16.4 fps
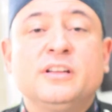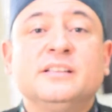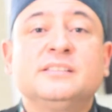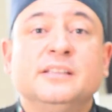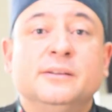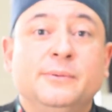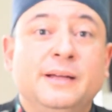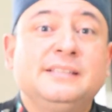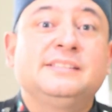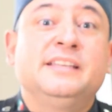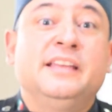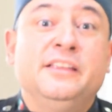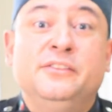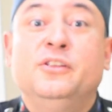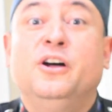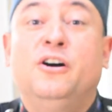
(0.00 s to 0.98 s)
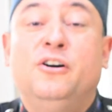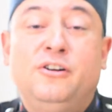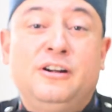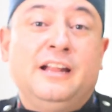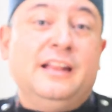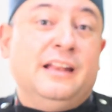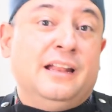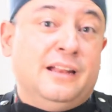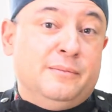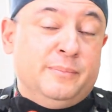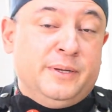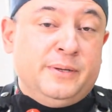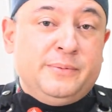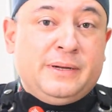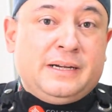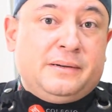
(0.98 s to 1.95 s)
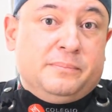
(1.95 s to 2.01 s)
que se va haciendo ahora el
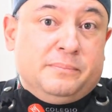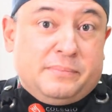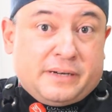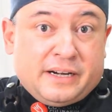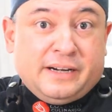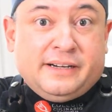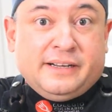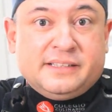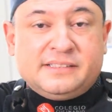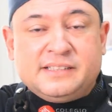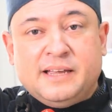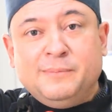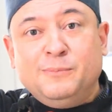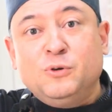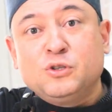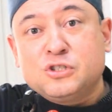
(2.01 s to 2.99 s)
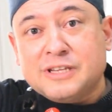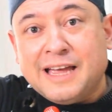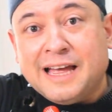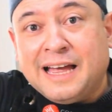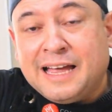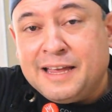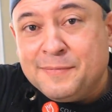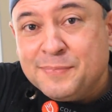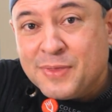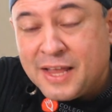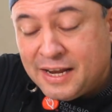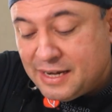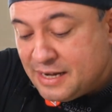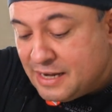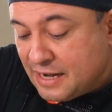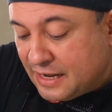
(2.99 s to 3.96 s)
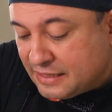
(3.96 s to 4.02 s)
almíbar, regresamos a
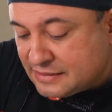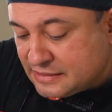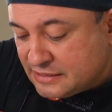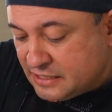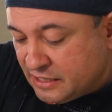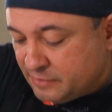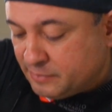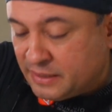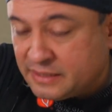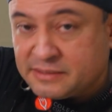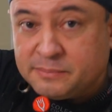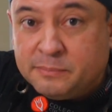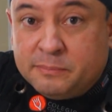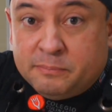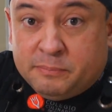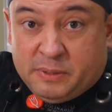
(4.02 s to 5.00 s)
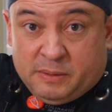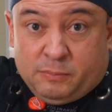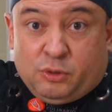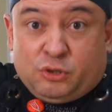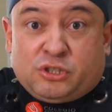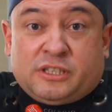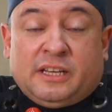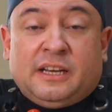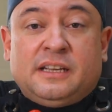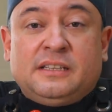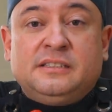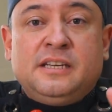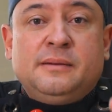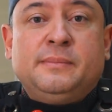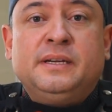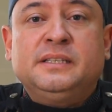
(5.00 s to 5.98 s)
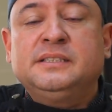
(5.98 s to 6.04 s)
las yemas. Vimos que las
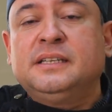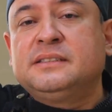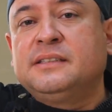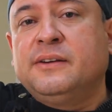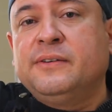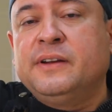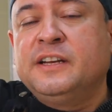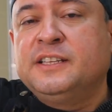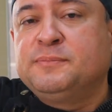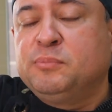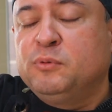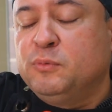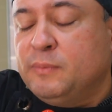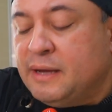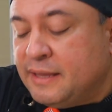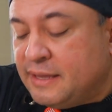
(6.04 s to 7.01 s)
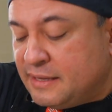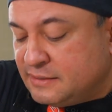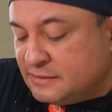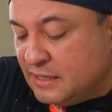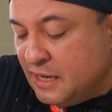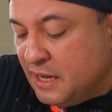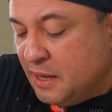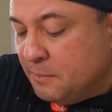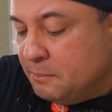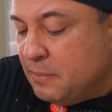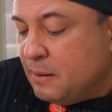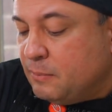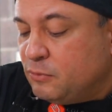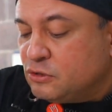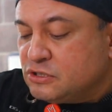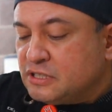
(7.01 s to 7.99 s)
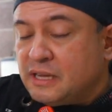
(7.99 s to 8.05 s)
yemas ya estaban espumadas,
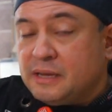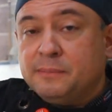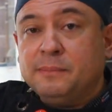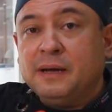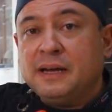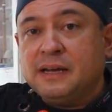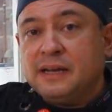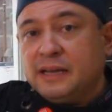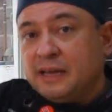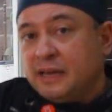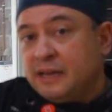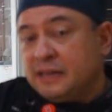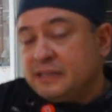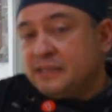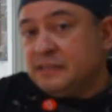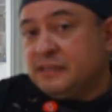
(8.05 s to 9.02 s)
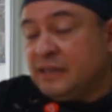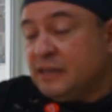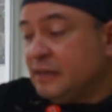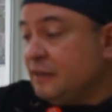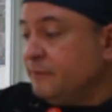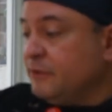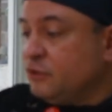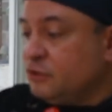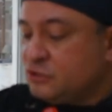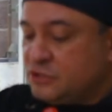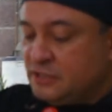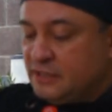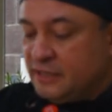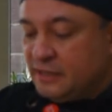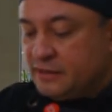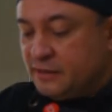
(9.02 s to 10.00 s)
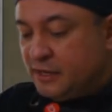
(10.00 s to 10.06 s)
vamos a, a quitar la
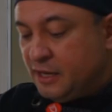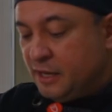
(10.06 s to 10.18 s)
velocidad.